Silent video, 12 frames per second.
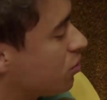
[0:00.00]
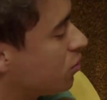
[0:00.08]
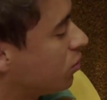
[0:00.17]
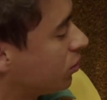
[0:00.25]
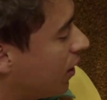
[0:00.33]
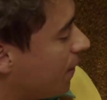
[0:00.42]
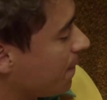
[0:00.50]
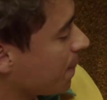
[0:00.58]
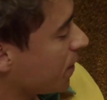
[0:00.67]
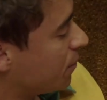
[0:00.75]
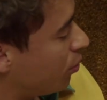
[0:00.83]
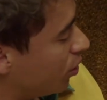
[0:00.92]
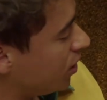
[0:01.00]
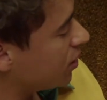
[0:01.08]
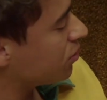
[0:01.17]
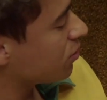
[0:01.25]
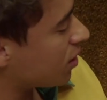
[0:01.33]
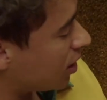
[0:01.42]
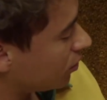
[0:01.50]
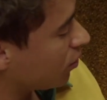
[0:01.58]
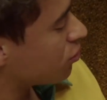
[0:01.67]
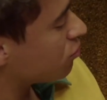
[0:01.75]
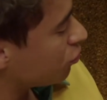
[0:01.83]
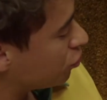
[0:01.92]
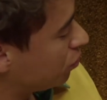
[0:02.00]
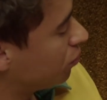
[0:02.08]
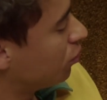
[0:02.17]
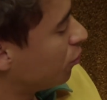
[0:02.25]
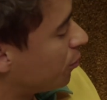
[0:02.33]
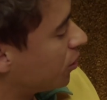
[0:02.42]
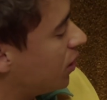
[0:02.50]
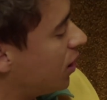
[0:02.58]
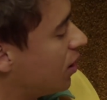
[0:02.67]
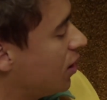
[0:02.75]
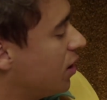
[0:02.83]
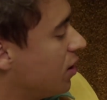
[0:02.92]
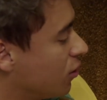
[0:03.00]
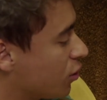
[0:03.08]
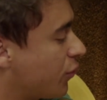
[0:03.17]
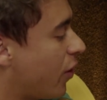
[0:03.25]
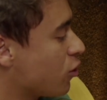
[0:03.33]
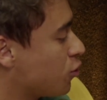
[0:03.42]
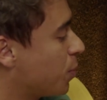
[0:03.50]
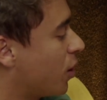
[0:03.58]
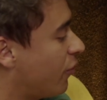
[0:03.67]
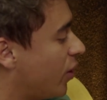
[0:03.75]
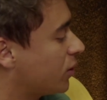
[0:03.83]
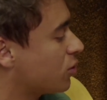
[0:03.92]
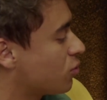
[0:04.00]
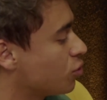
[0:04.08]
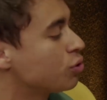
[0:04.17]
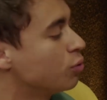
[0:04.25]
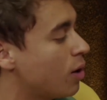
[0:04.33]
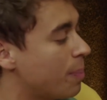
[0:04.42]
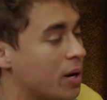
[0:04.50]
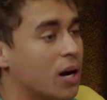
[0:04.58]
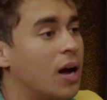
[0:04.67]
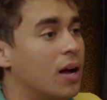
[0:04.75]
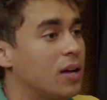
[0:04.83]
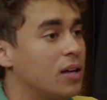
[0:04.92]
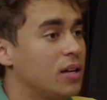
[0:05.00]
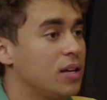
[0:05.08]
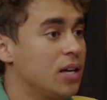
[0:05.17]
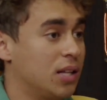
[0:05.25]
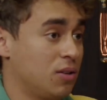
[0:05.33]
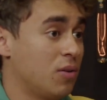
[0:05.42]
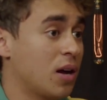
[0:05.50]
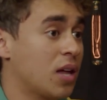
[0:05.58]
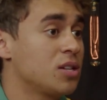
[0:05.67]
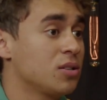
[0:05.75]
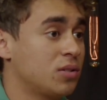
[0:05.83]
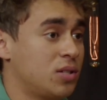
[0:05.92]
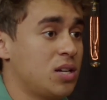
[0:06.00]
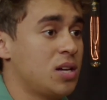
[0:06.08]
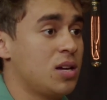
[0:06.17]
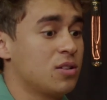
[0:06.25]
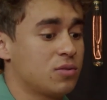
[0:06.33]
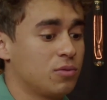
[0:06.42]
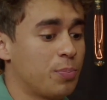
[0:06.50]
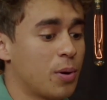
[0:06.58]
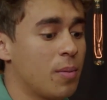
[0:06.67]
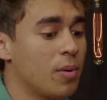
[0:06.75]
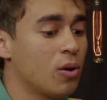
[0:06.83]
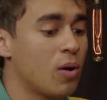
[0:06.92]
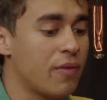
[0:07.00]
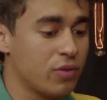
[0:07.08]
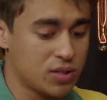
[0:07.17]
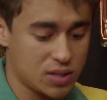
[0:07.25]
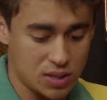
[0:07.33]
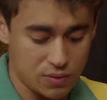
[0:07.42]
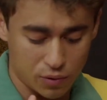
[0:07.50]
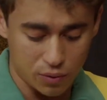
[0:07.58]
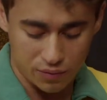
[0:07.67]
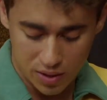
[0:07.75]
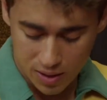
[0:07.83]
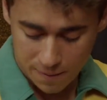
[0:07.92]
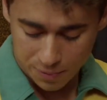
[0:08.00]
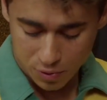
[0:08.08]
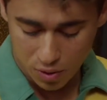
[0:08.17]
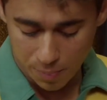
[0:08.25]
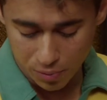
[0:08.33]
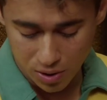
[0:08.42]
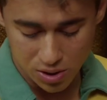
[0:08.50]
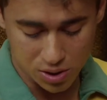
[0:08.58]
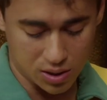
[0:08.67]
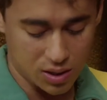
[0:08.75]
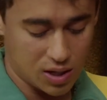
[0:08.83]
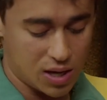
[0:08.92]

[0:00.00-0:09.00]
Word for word: discutem. Por isso, os ladrões continuam no poder e os falsos profetas continuam a pregar. Então, eu acredito que seja isso. O problema não é você se envolver com a política,